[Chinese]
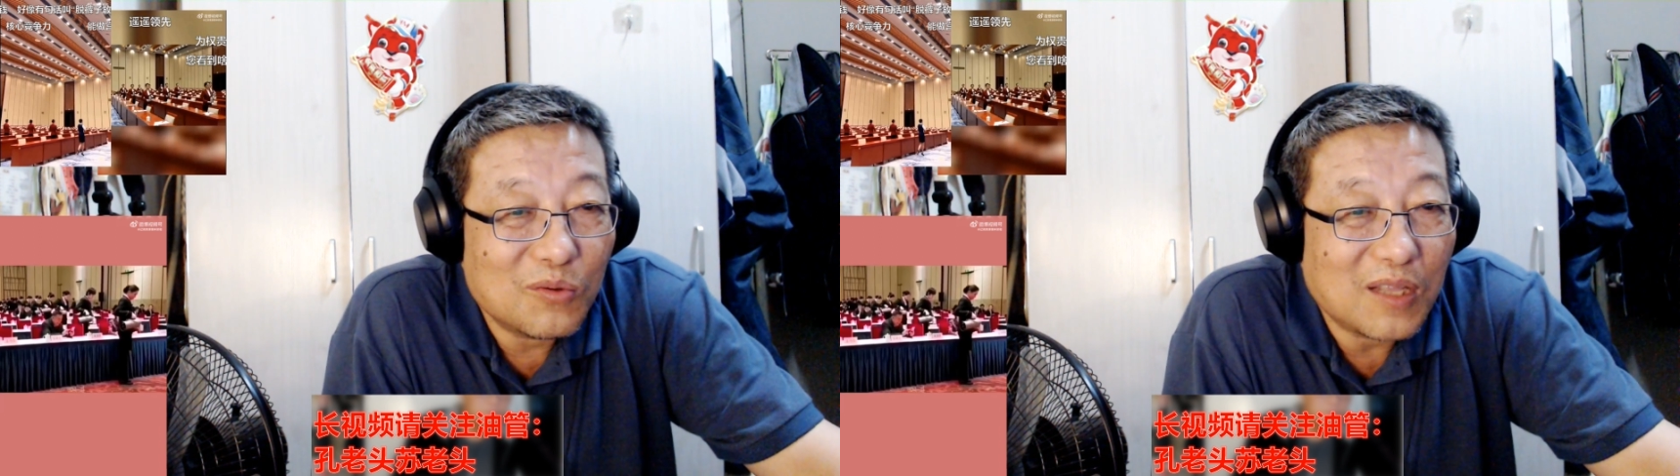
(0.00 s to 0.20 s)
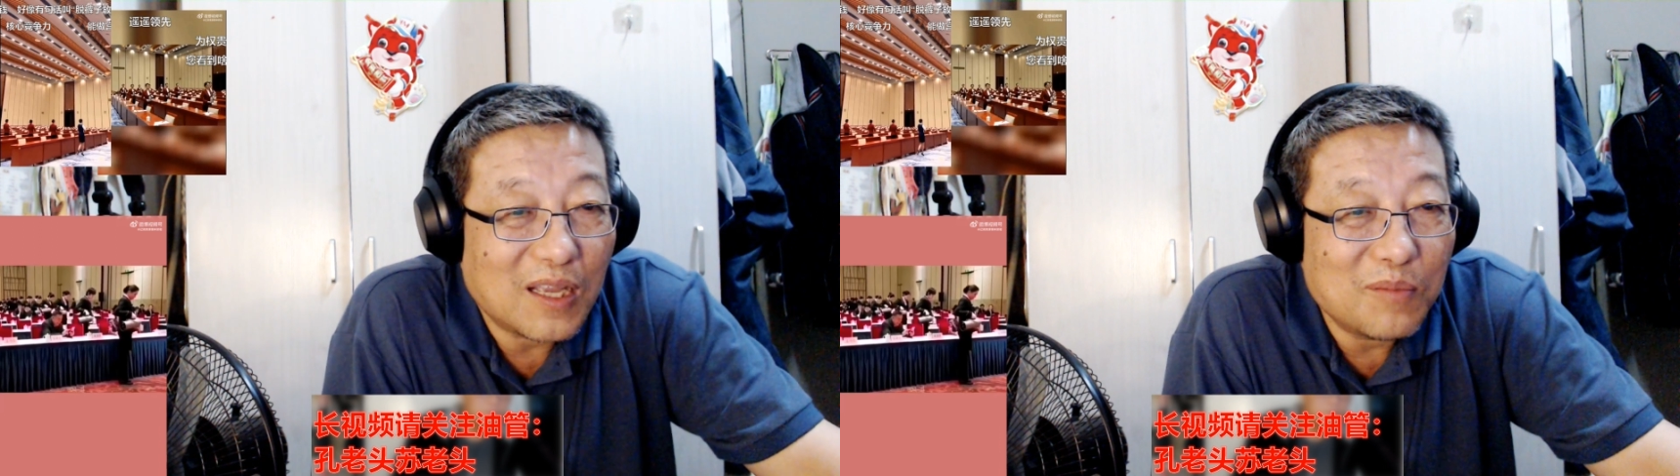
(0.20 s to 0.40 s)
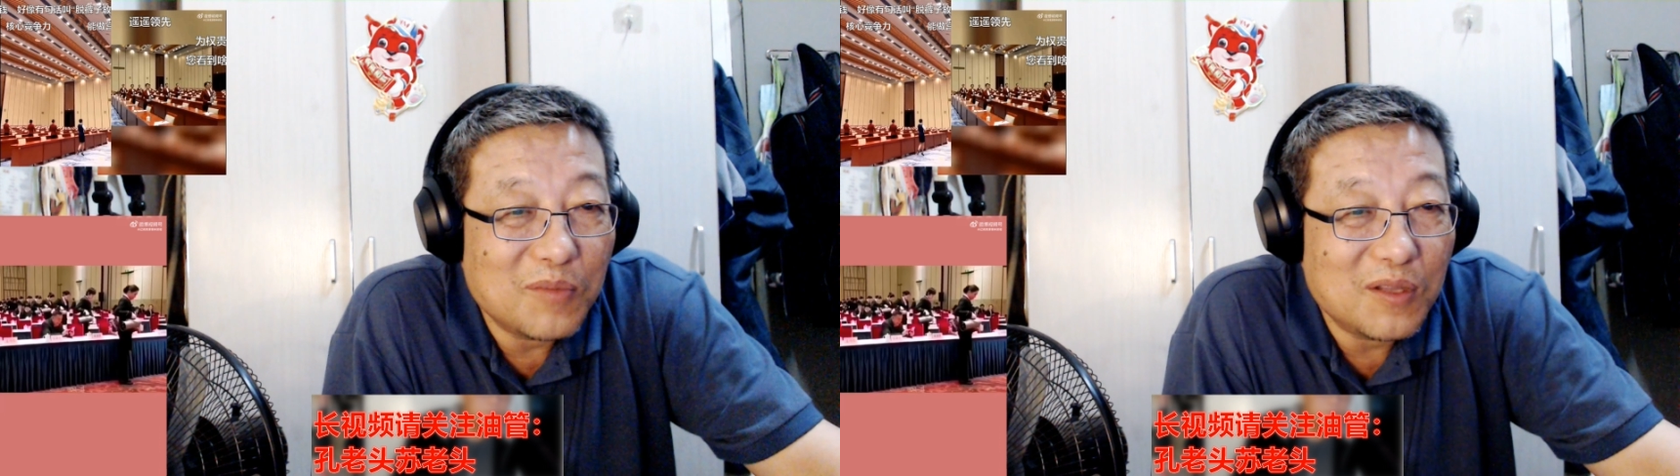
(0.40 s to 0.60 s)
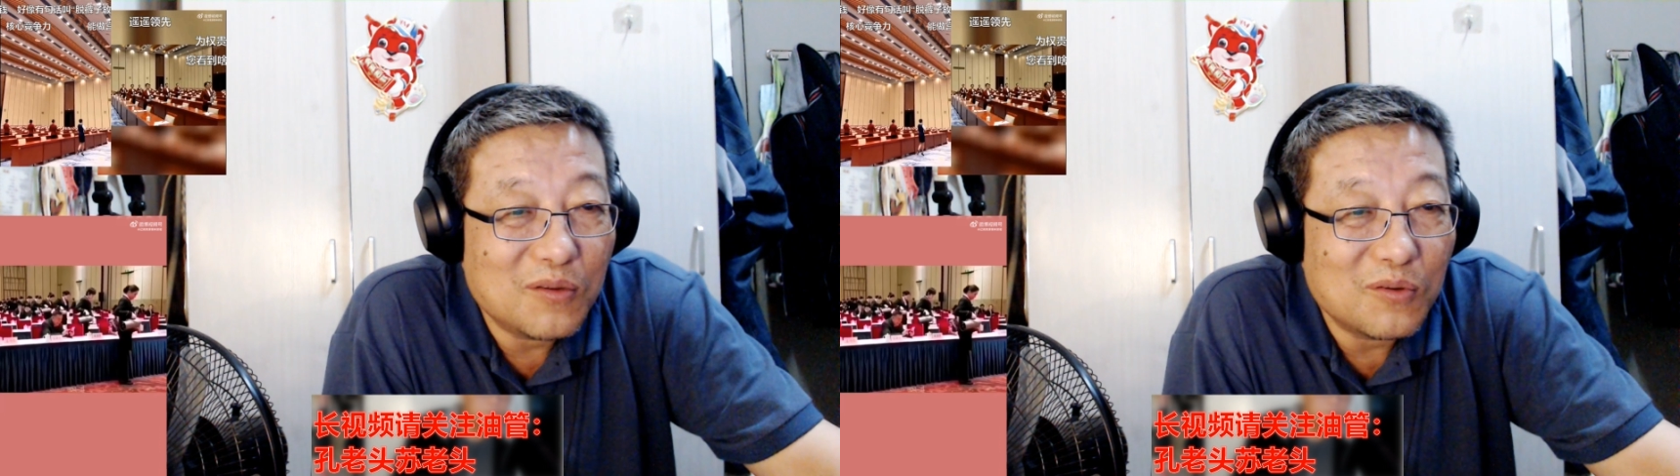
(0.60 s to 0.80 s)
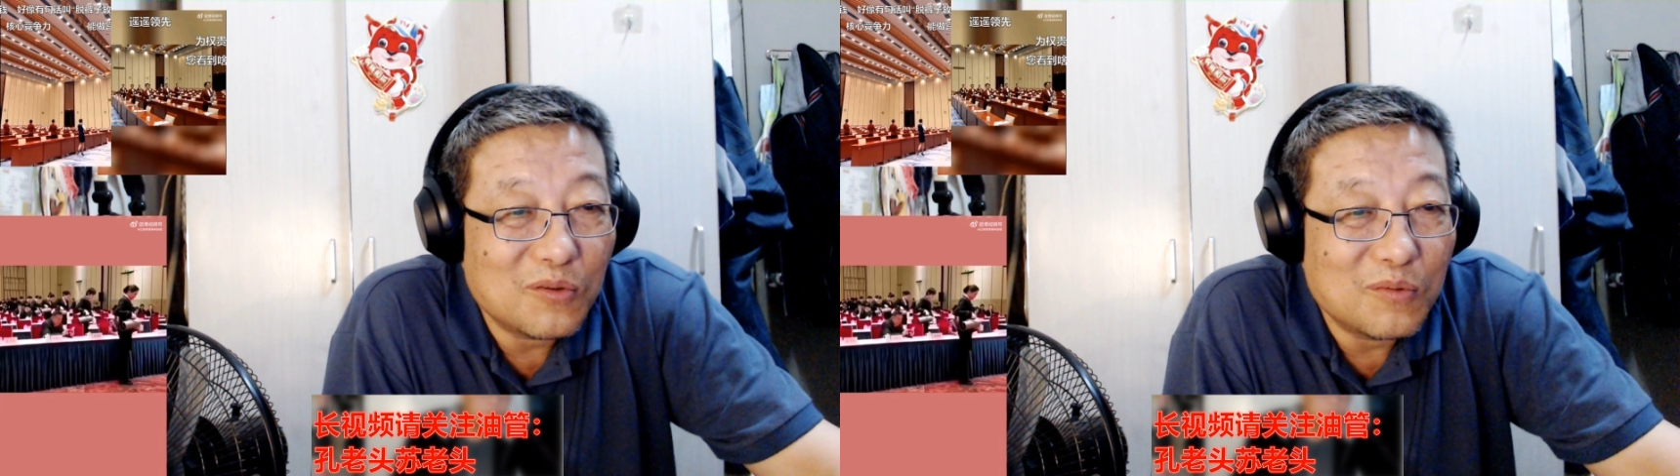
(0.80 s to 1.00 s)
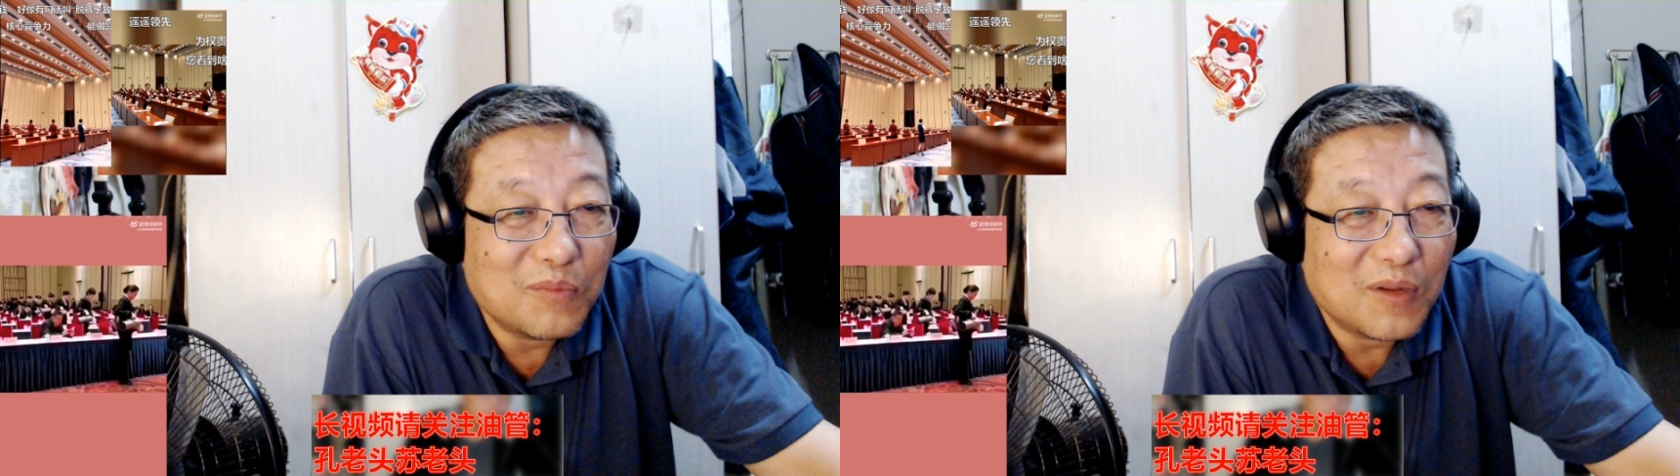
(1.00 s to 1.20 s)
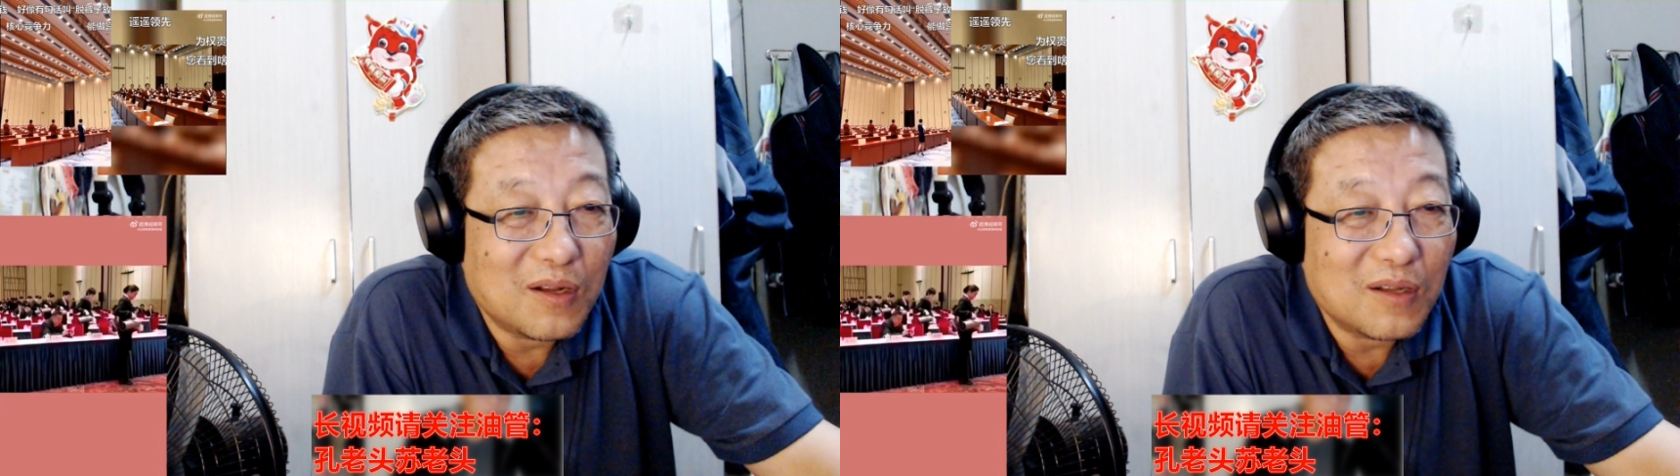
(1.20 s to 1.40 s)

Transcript: 待民众同胞，